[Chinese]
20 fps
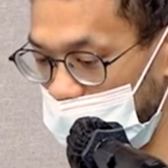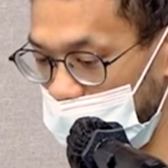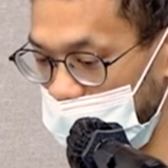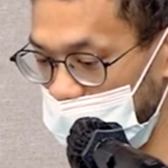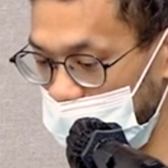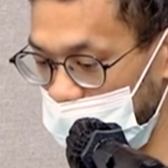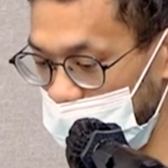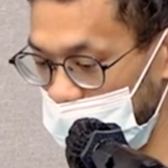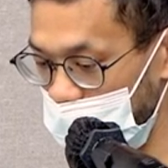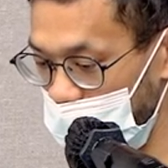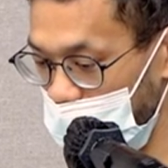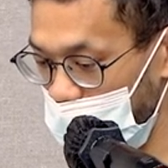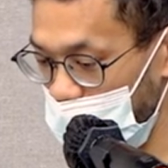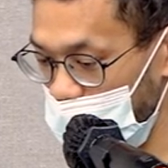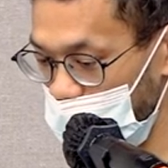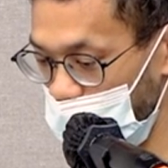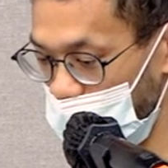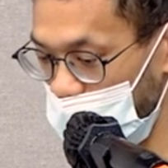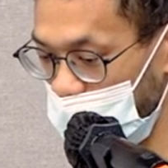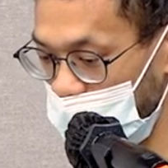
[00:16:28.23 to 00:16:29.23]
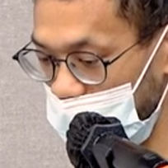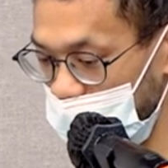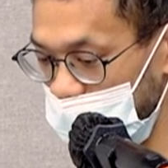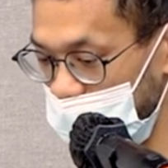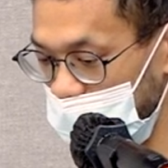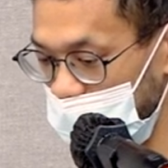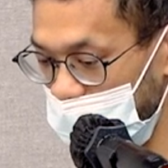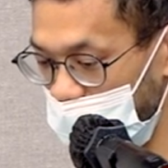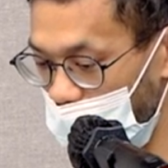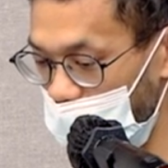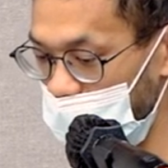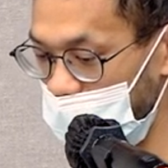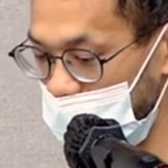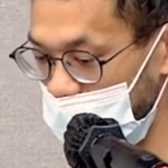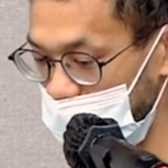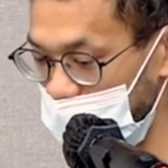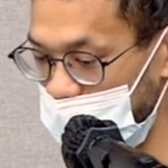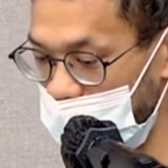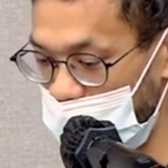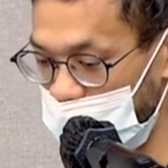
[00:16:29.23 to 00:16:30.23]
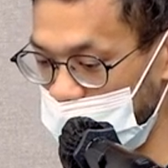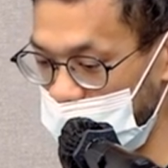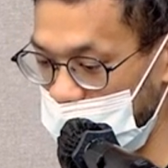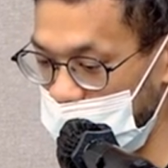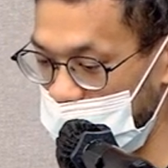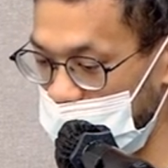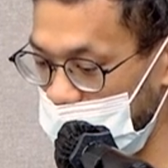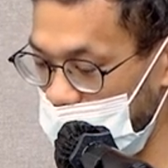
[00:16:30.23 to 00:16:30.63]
但是我用的是 Voyager 这个套件。